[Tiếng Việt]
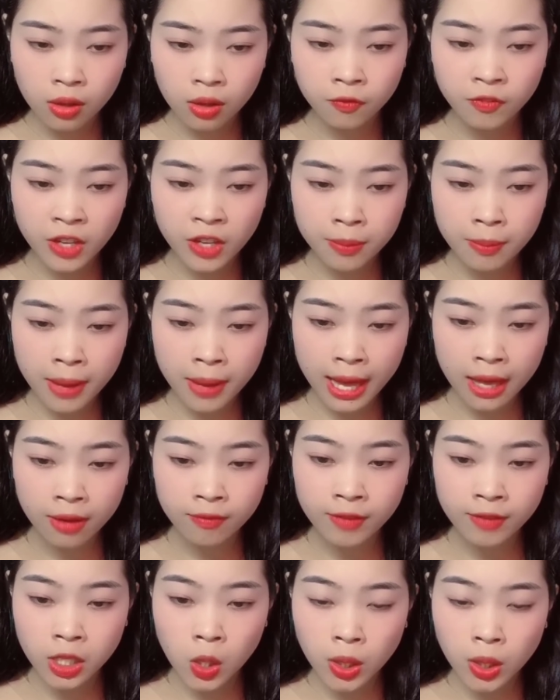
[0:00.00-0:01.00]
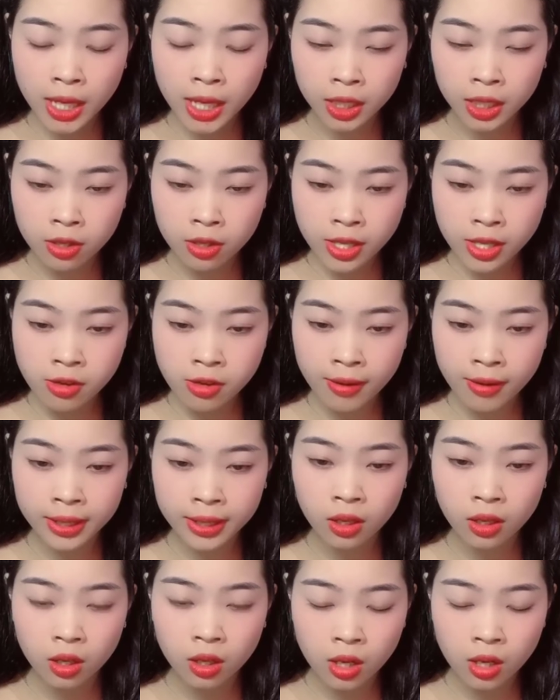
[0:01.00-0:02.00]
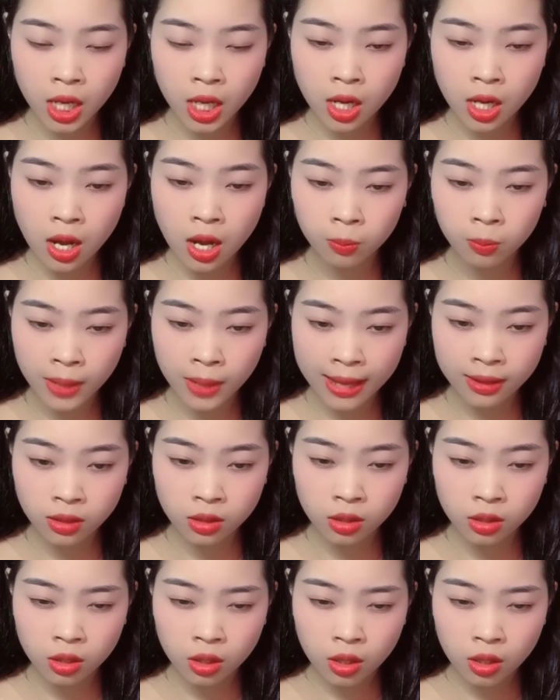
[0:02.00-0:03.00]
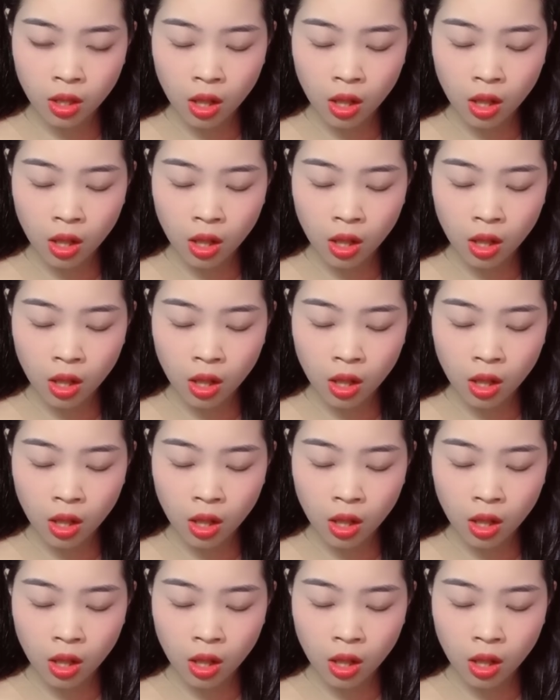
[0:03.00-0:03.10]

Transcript: vậy mà vẫn có thể tươi cười, lấy lòng hắn,